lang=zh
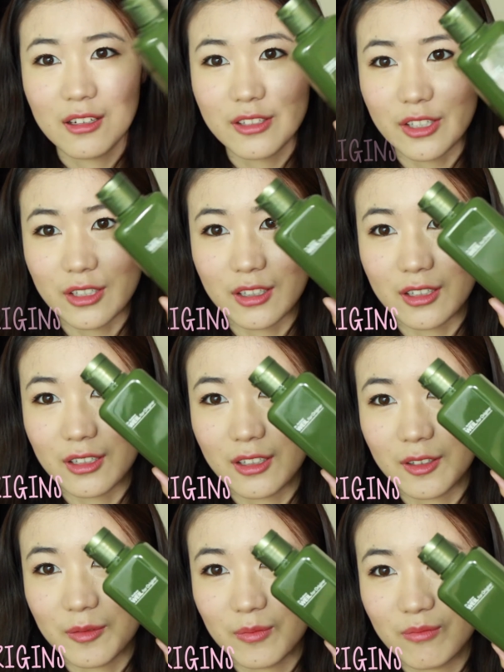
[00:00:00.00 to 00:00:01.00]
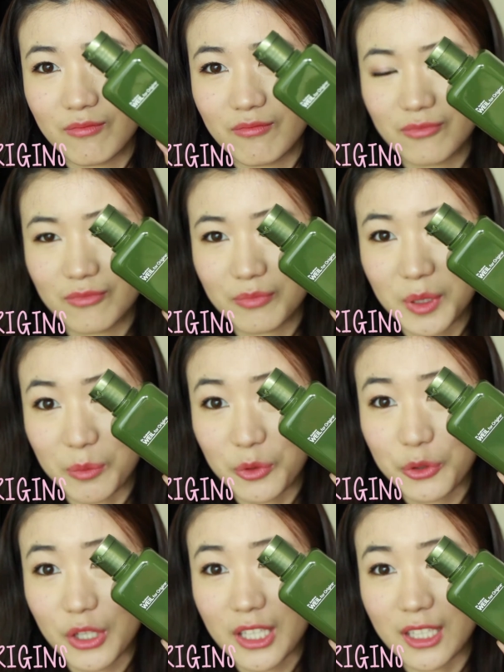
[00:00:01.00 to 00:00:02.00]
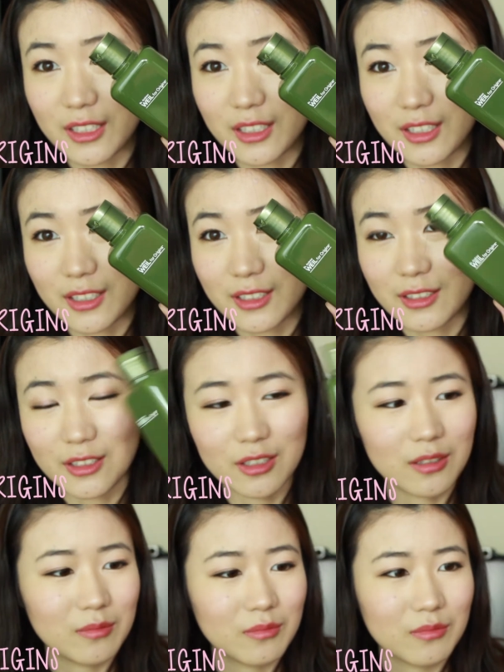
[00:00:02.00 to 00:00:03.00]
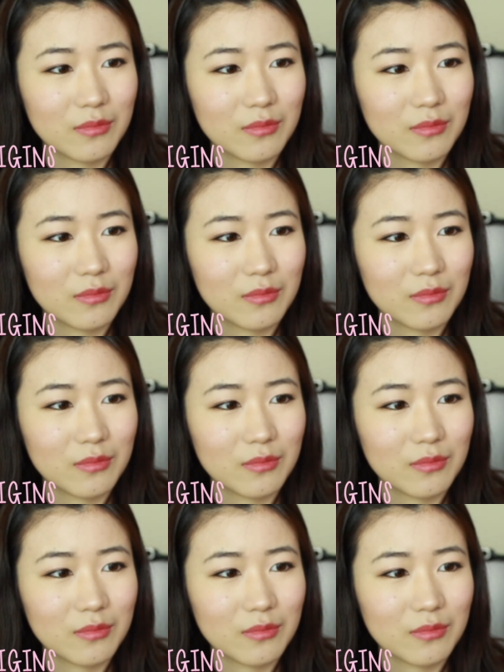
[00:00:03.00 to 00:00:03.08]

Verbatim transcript: 这个屏幕宣言的一个